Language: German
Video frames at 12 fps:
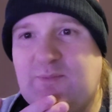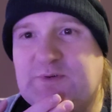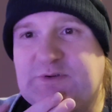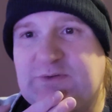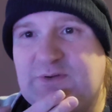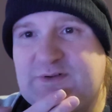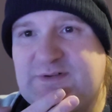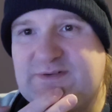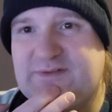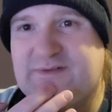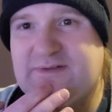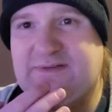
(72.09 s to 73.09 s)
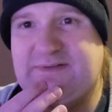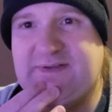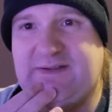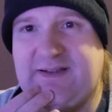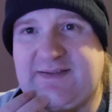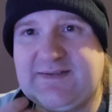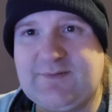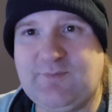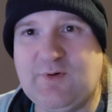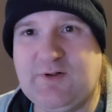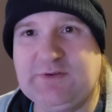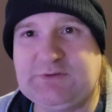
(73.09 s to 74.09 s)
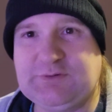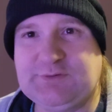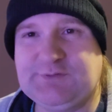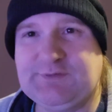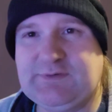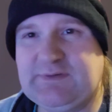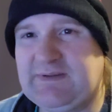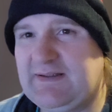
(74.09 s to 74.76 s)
beschlossen, seit letzter Woche schon,